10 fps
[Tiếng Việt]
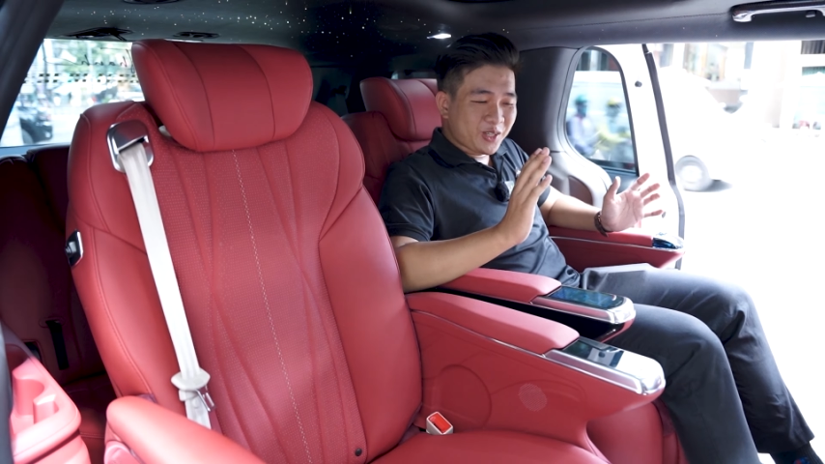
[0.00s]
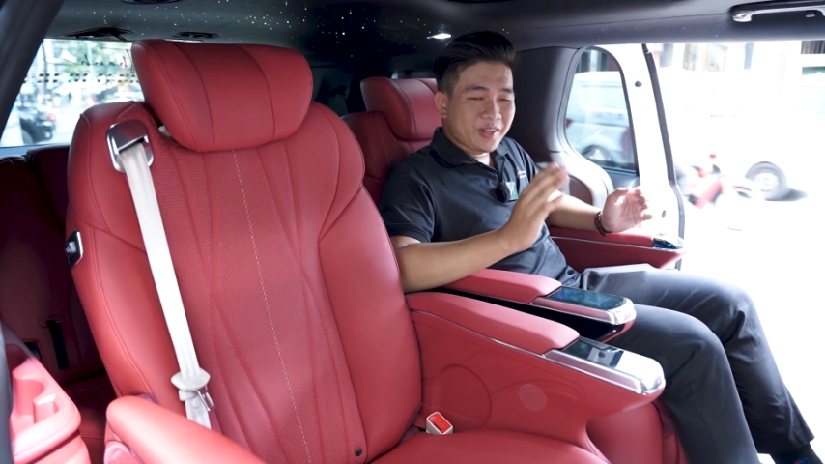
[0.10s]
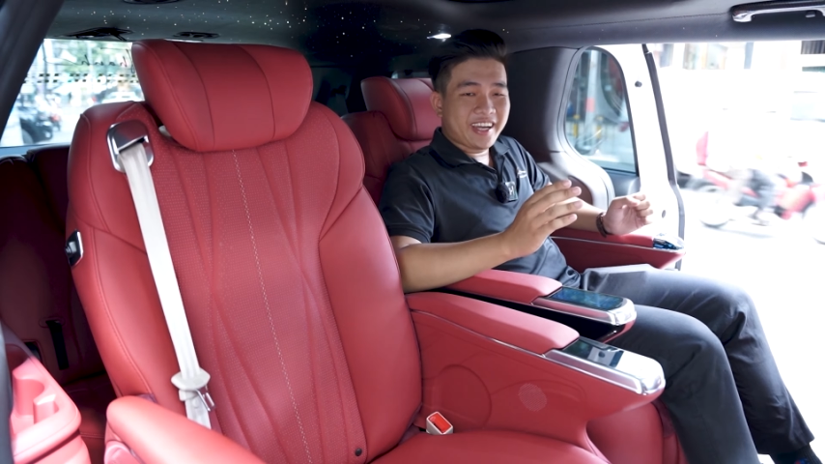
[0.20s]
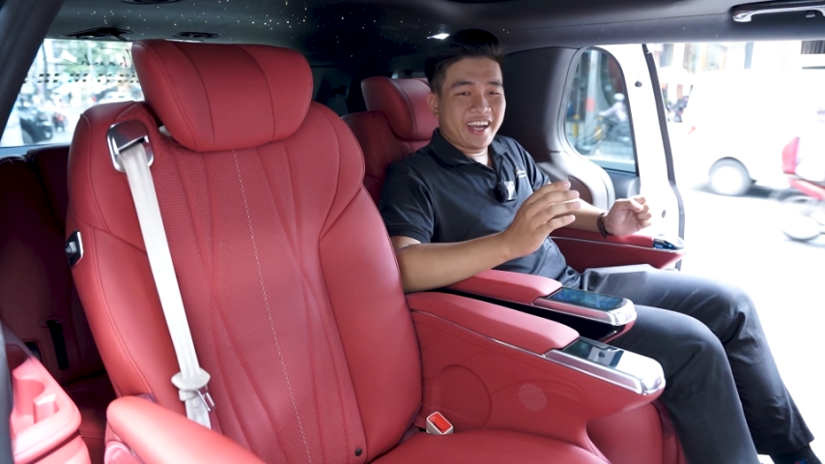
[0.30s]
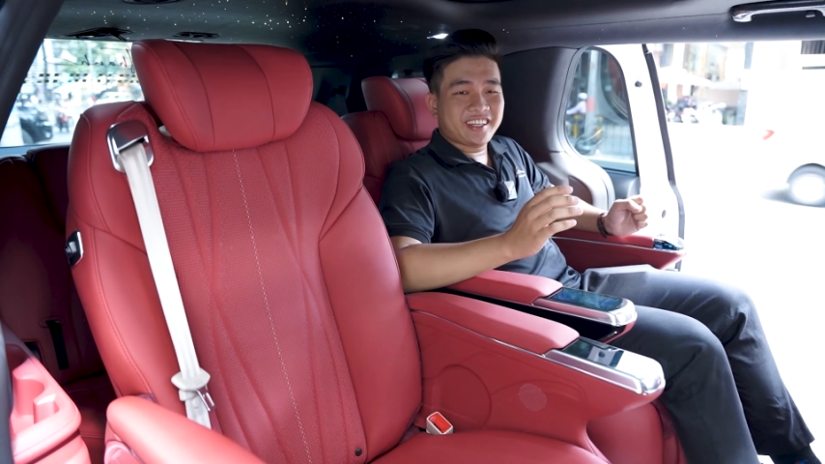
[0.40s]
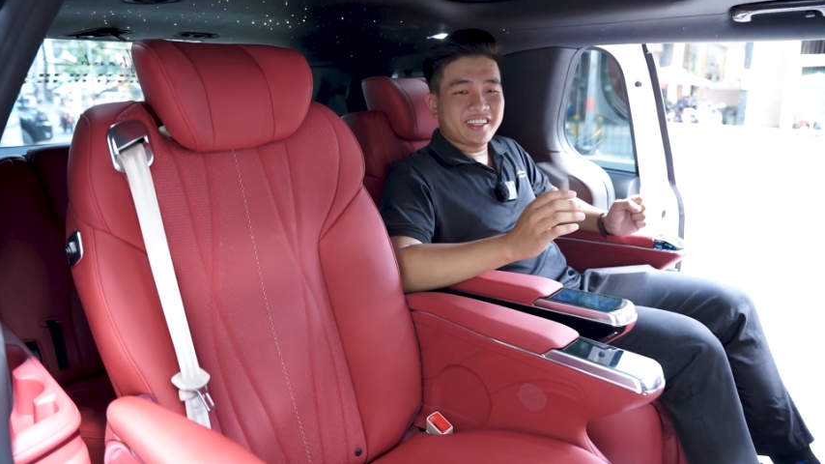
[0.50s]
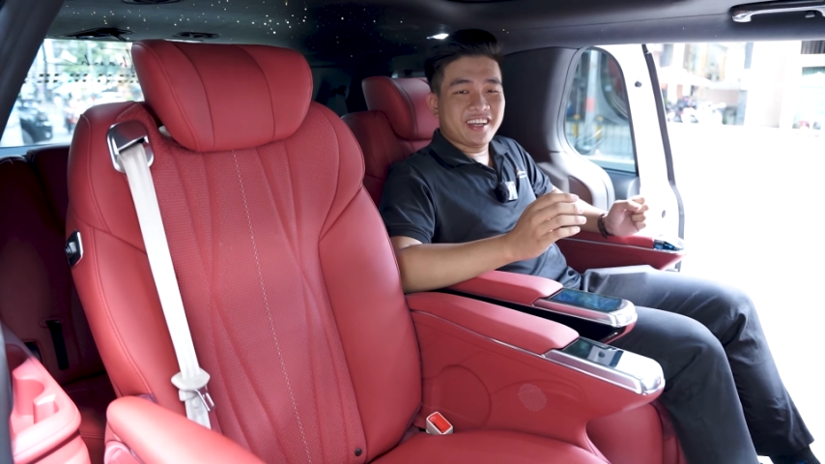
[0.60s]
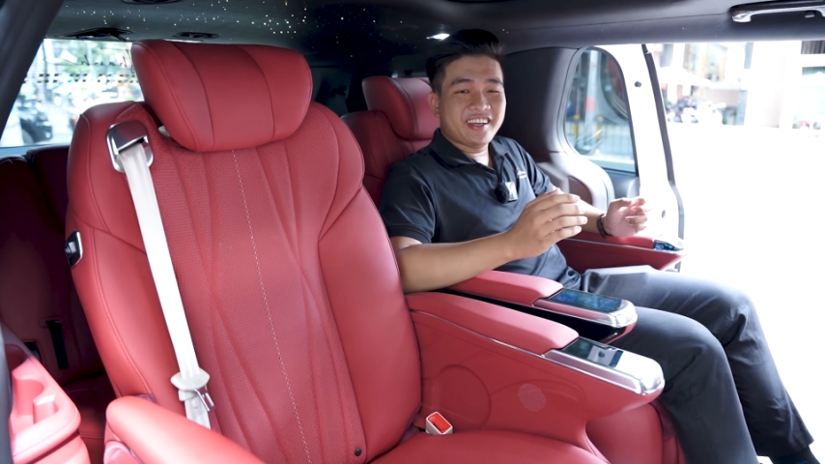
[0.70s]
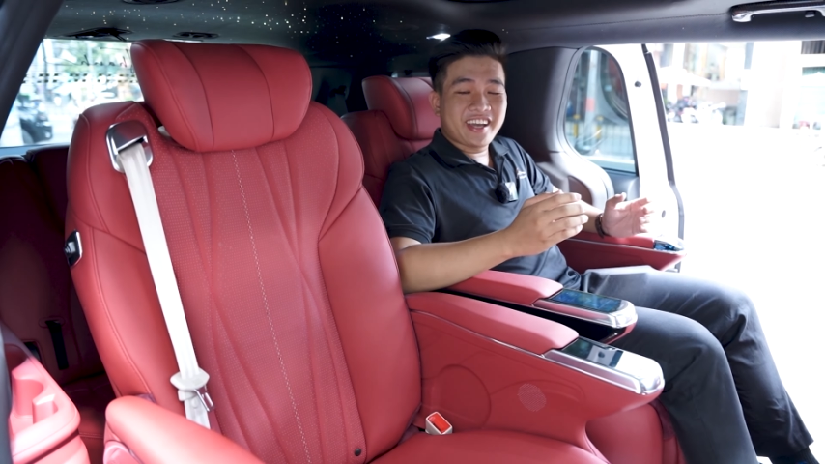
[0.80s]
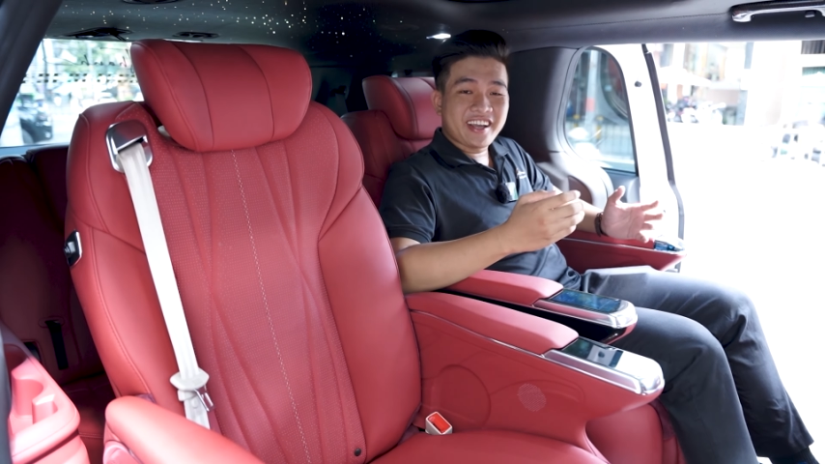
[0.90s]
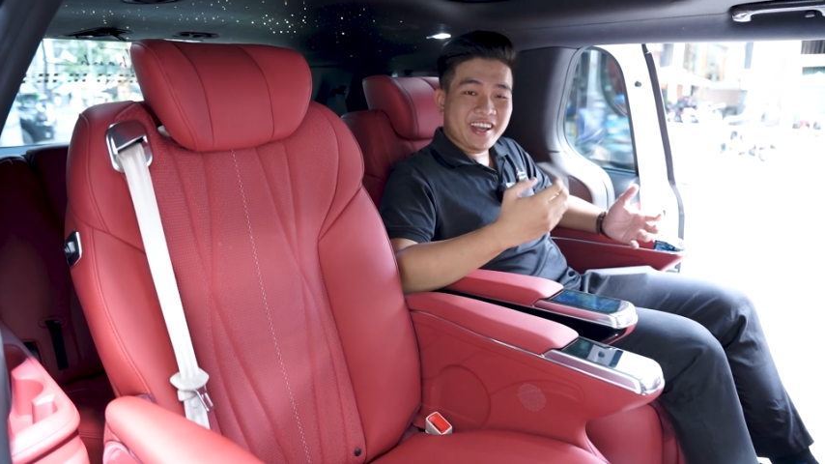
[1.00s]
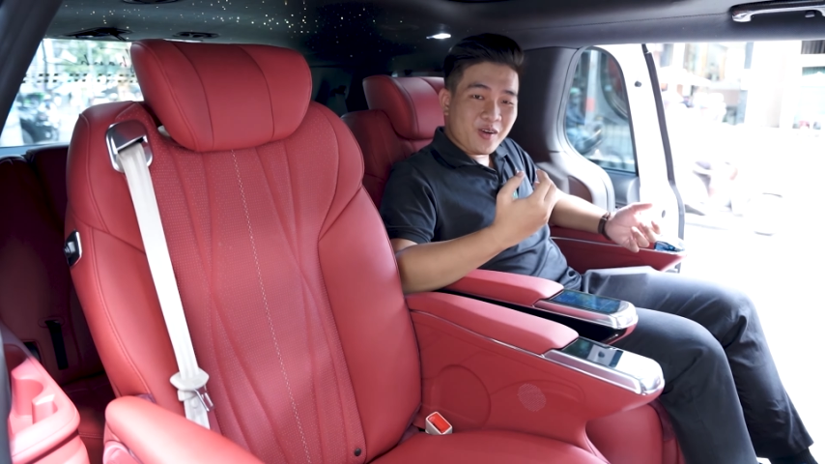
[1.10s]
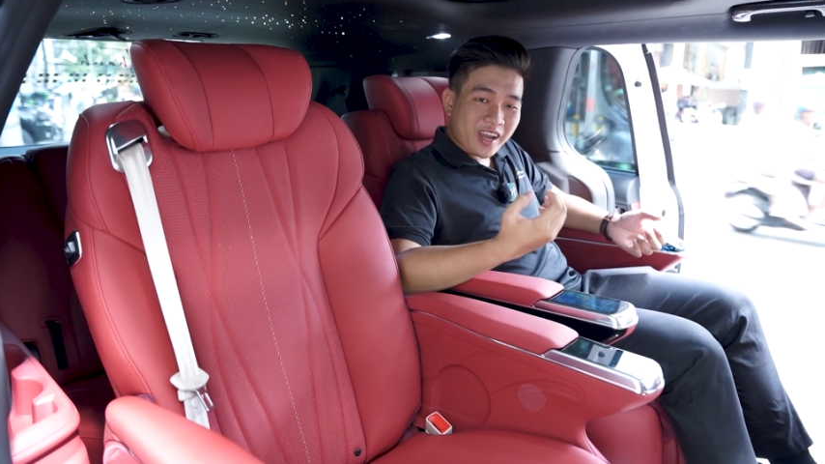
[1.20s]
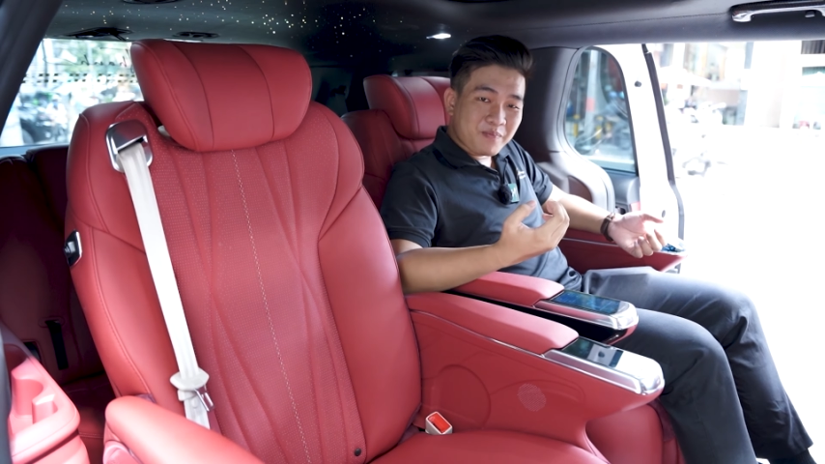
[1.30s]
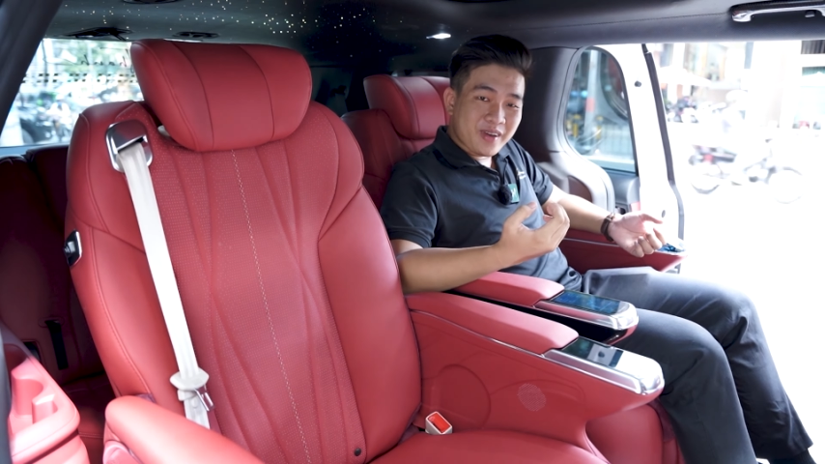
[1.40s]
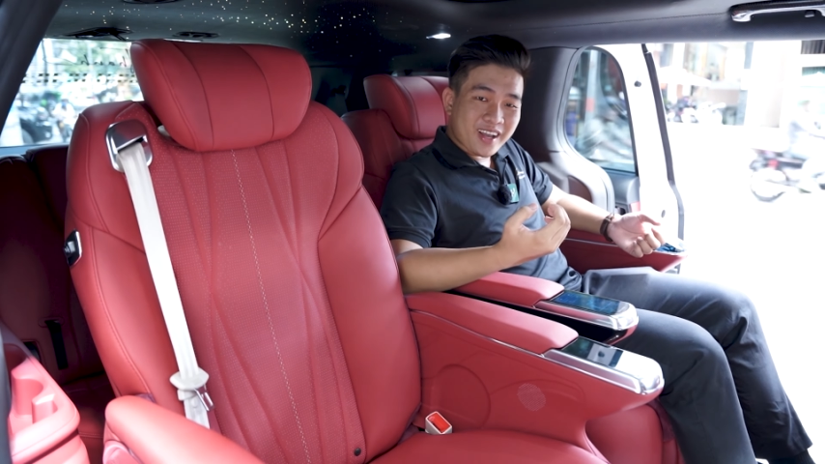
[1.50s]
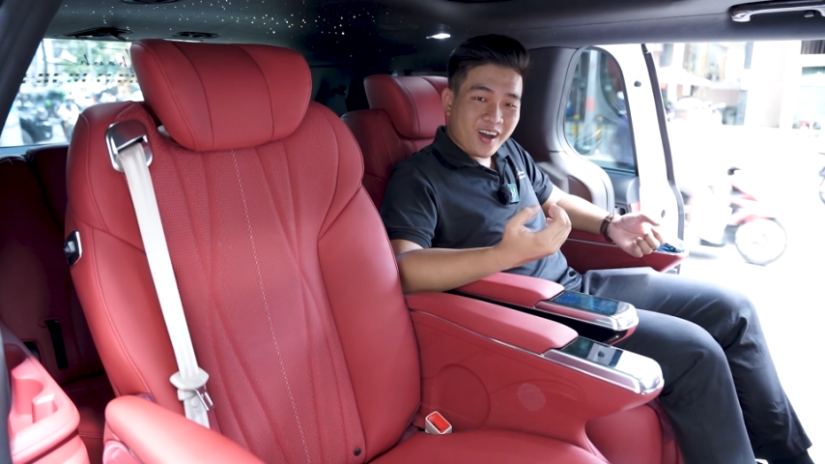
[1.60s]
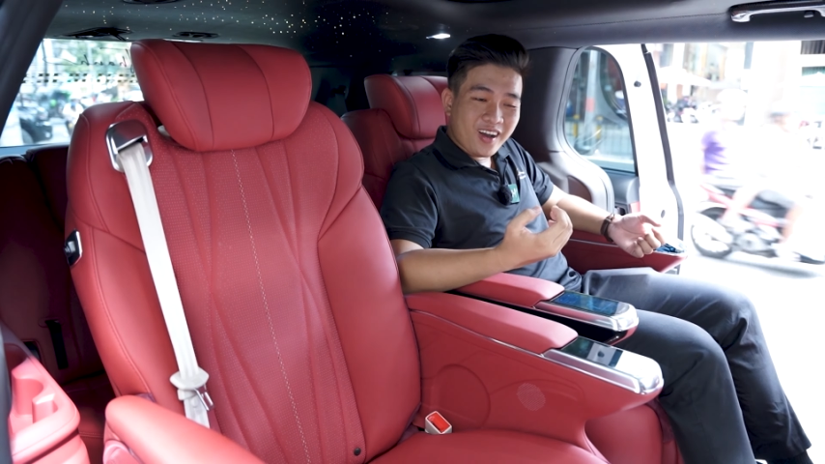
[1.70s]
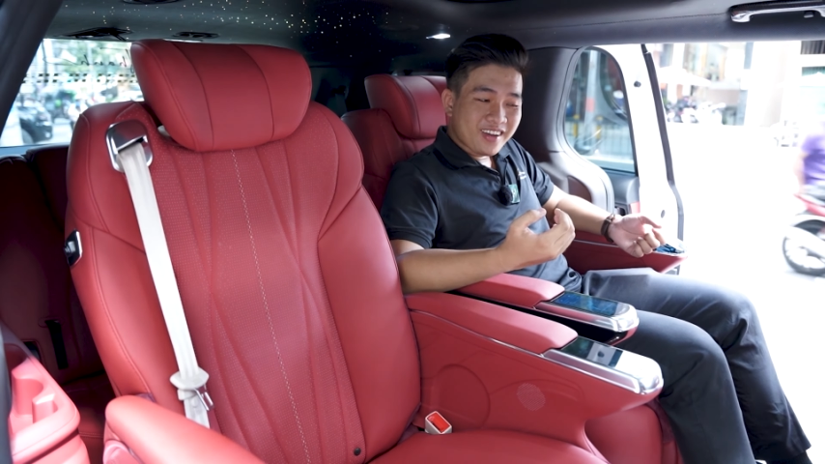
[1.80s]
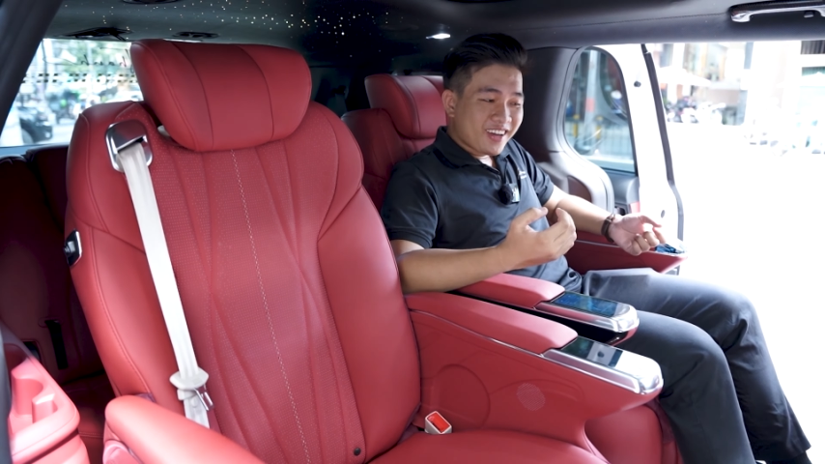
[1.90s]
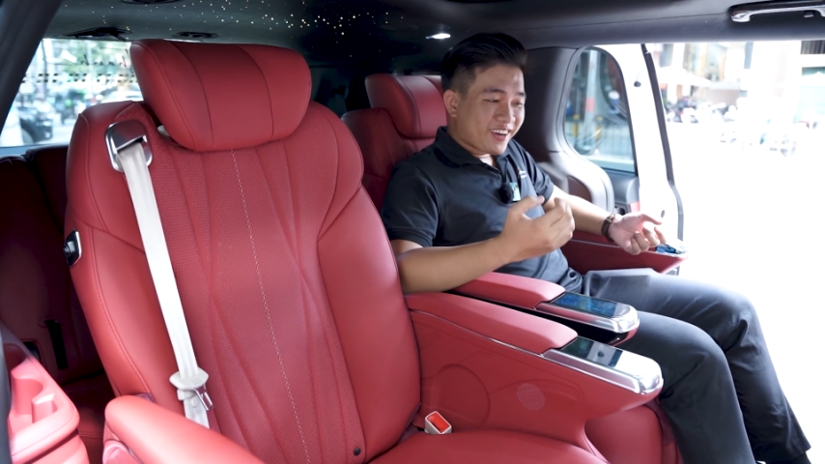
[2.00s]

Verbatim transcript: xuất hiện trên những ghế cao cấp mới có,